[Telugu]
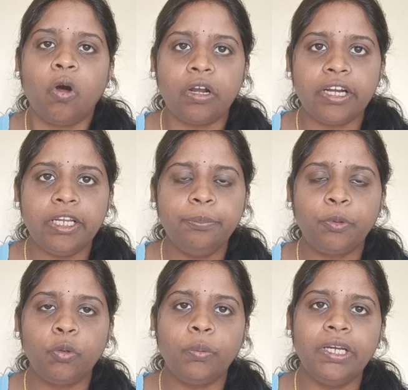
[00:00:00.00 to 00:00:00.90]
ఆల్రెడీ
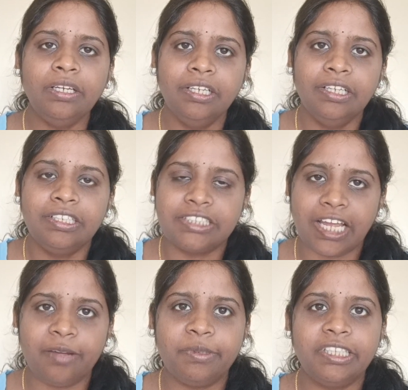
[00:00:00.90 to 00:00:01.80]
ప్రూవెన్
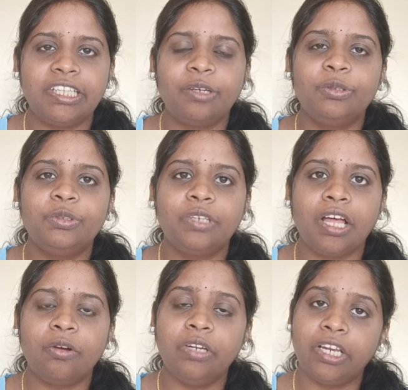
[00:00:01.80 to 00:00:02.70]
చాలామంది
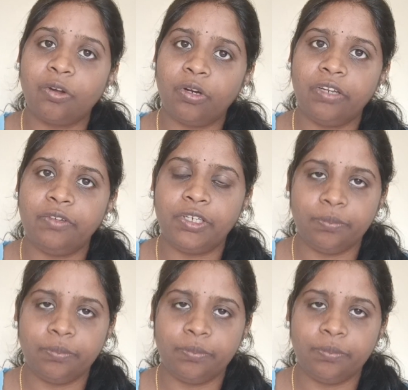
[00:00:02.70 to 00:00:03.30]
తగ్గుతున్నారు నేను కొన్ని